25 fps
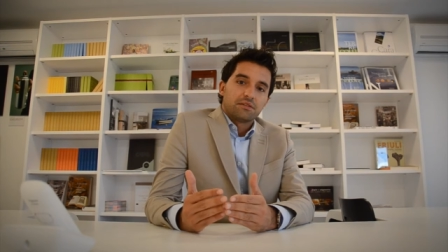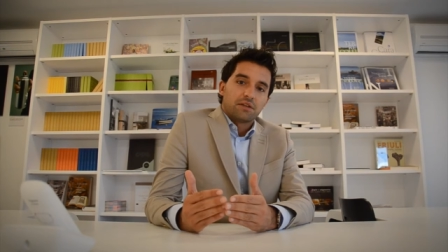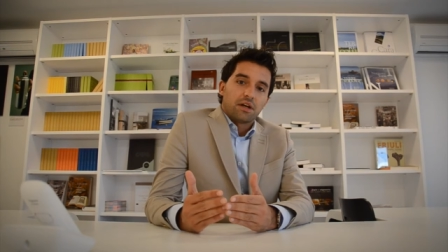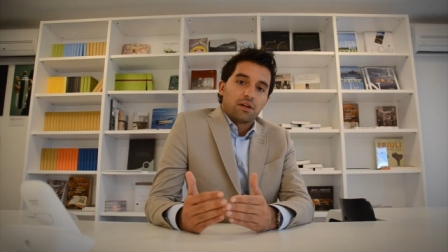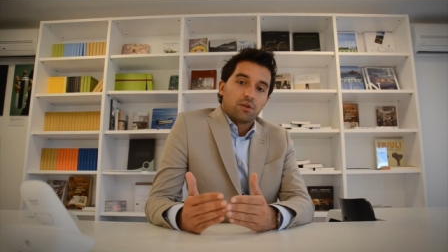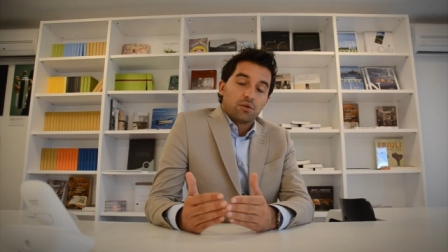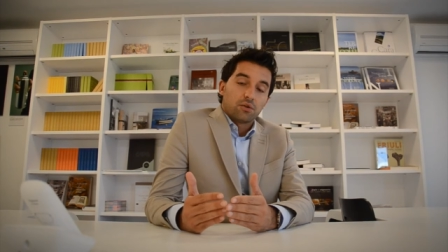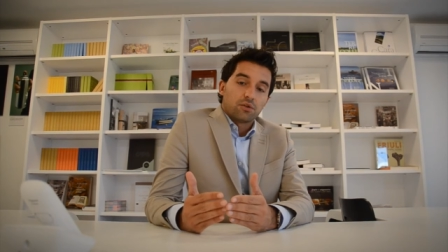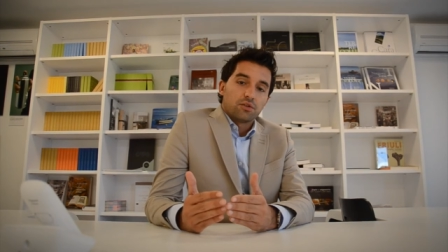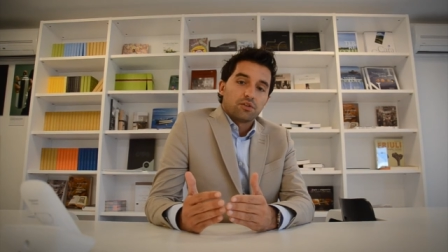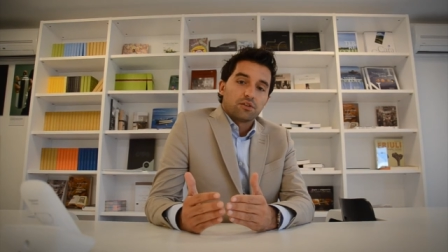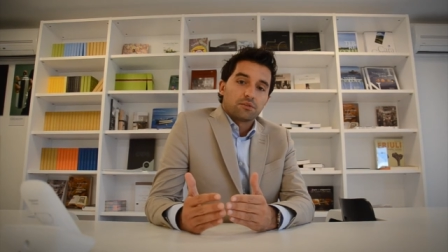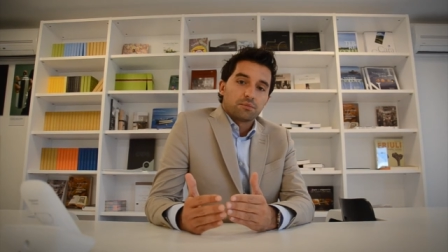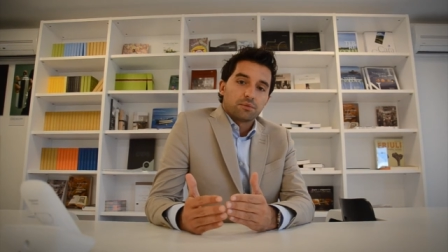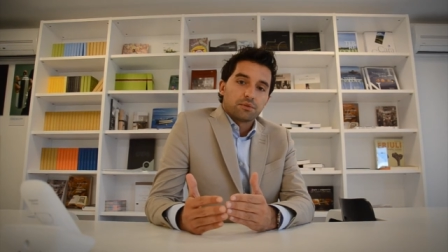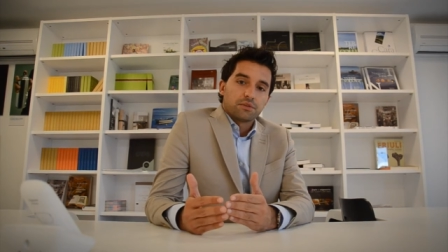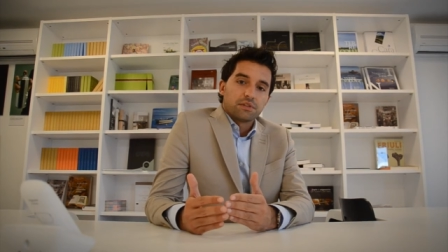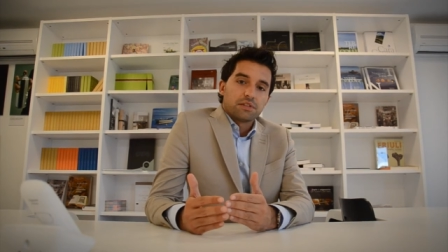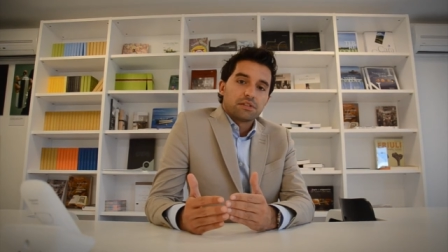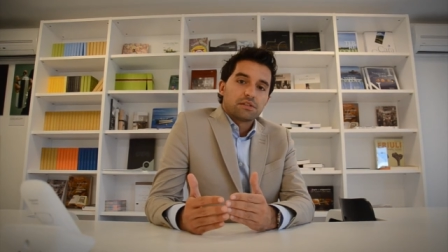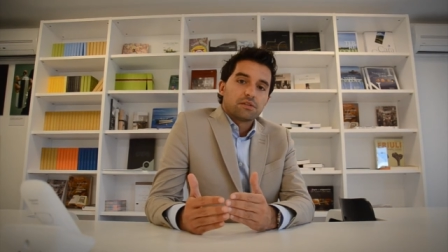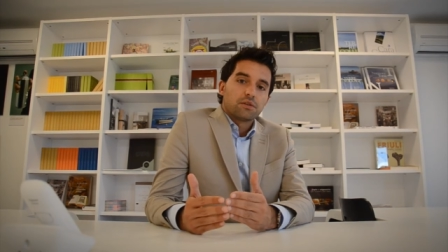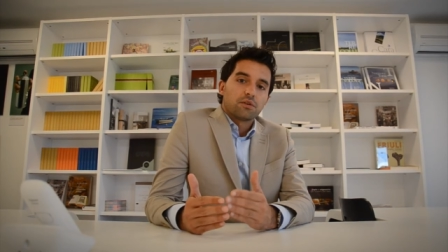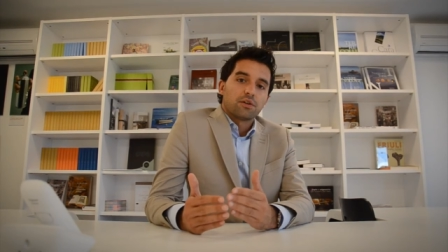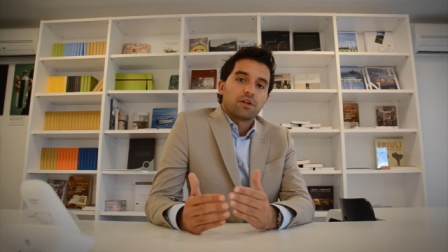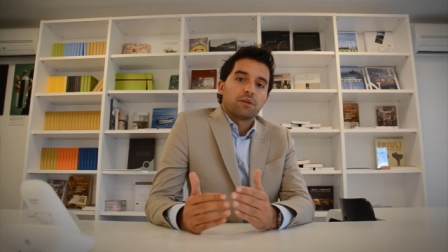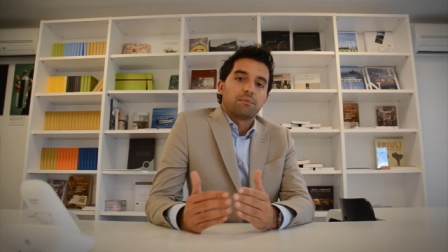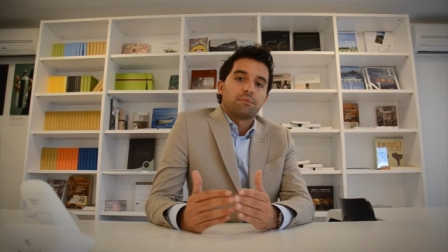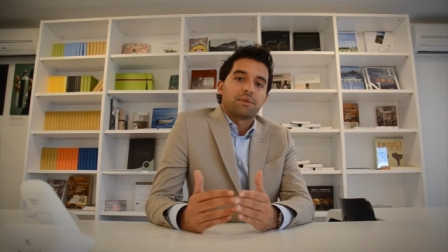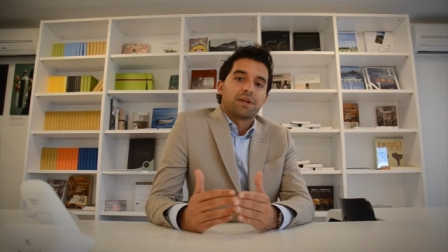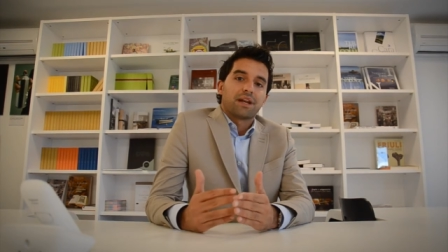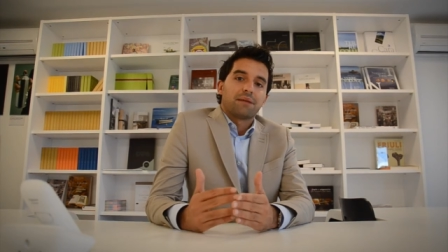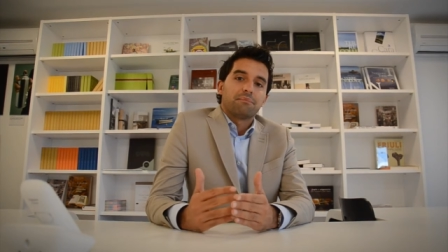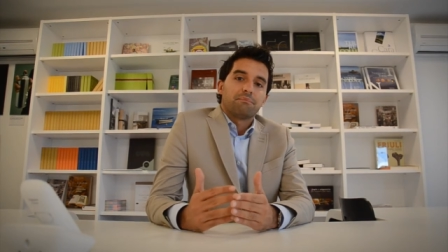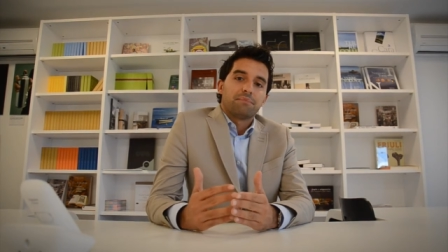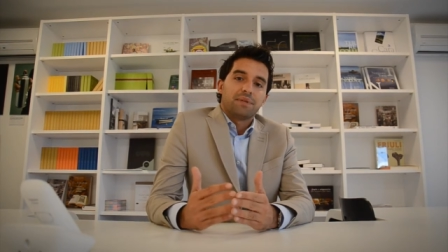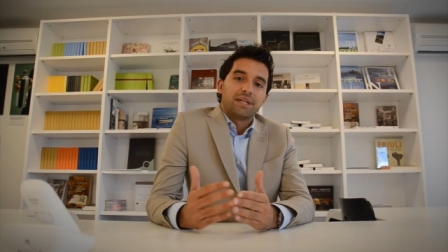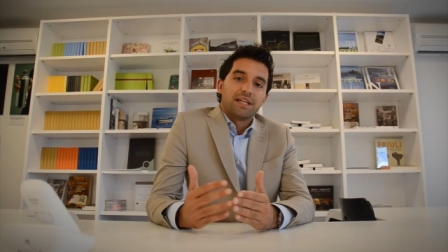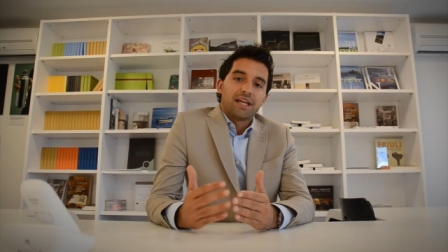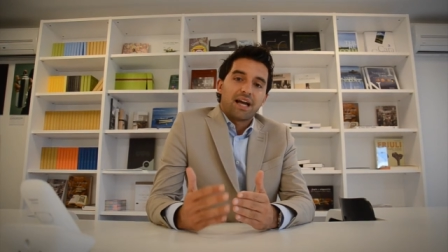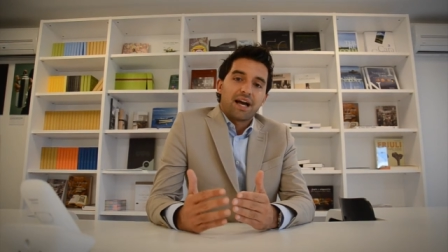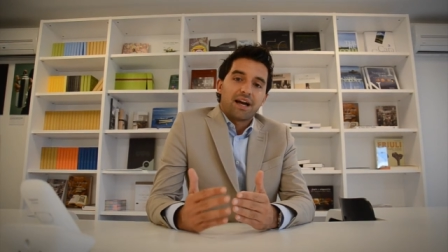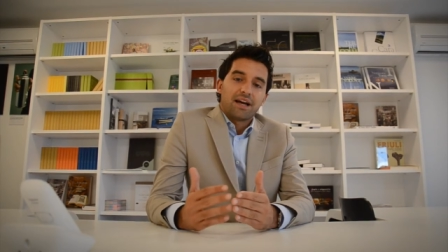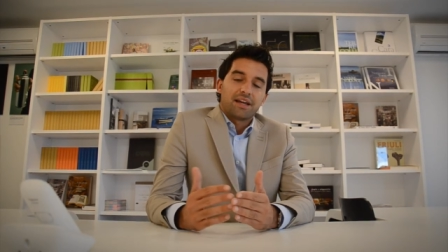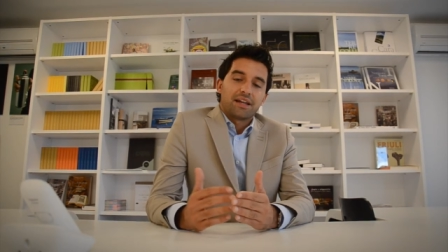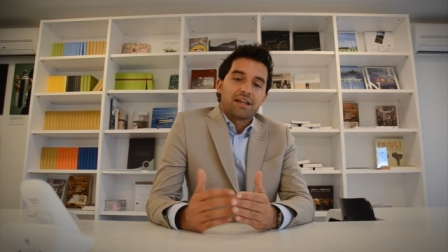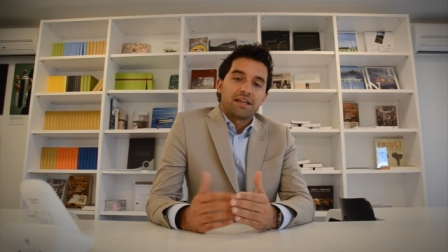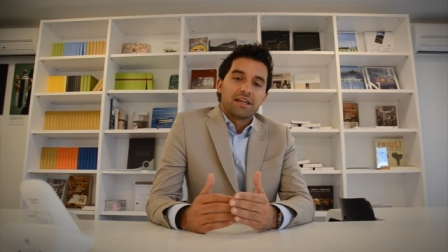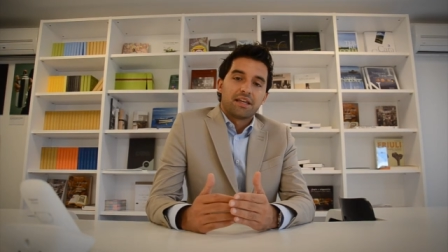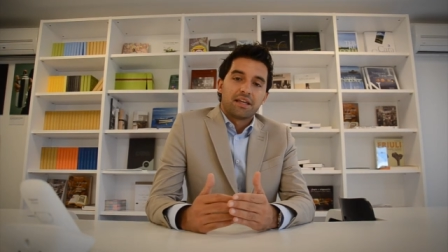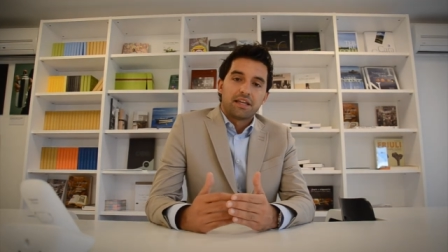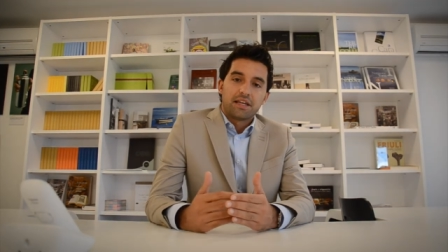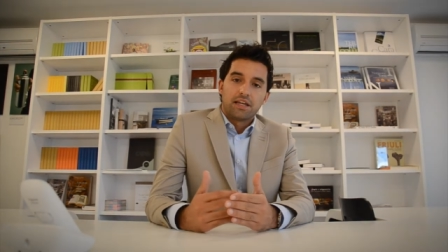a loro disposizione per ampliare